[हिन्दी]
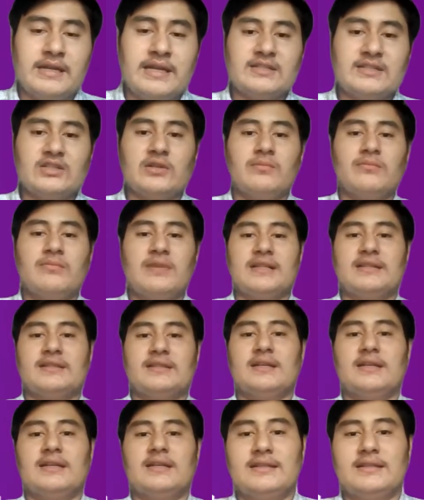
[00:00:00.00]
नेक्स्ट हम बात
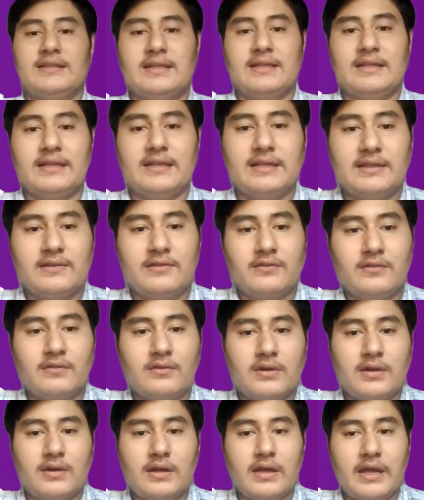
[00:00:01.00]
कर लेते हैं
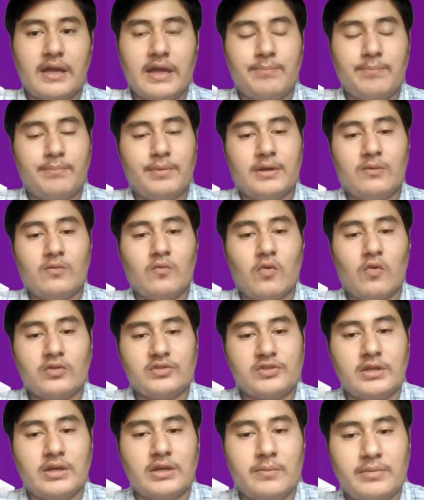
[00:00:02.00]
एप्पल
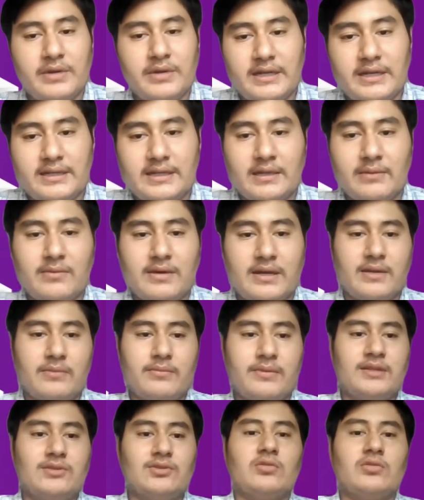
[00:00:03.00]
वॉच अपडेट के बारे
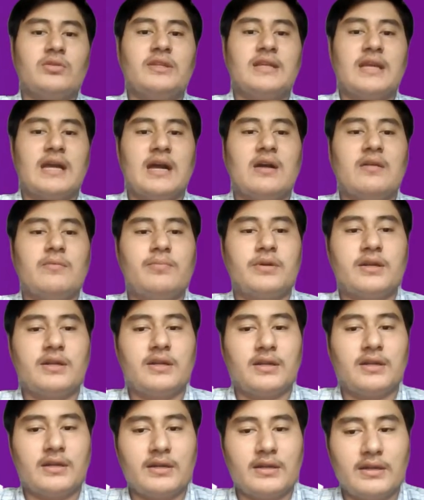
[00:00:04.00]
में तो यहाँ पर
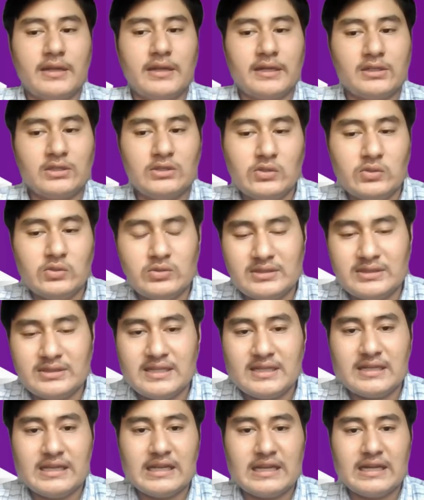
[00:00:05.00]
एक न्यूज़
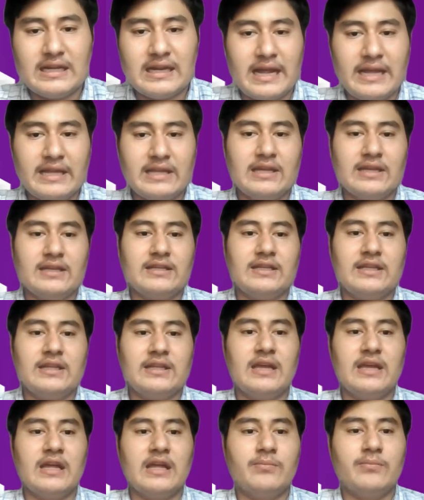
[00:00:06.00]
निकल कर आई है कि
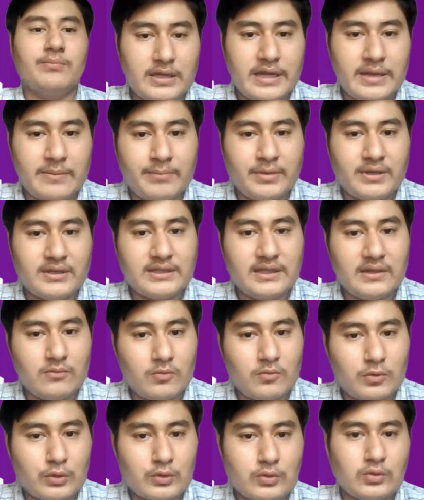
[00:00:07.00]
एप्पल की
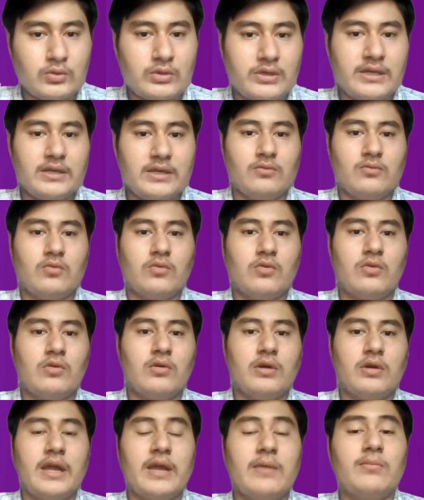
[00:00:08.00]
वॉच जो है
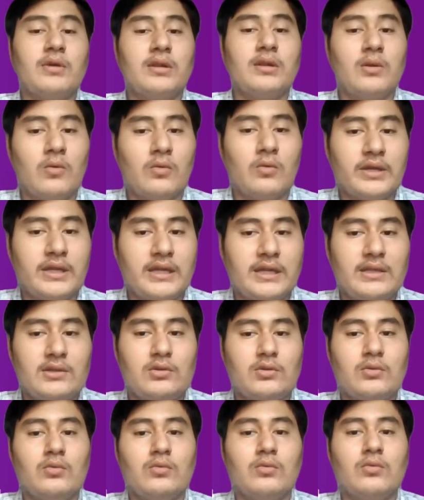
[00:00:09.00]
वो एबल होगी
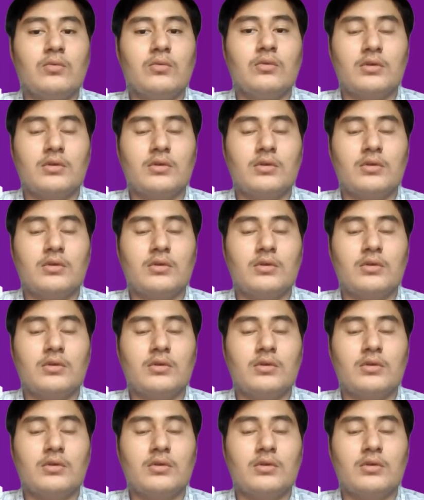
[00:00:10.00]
टू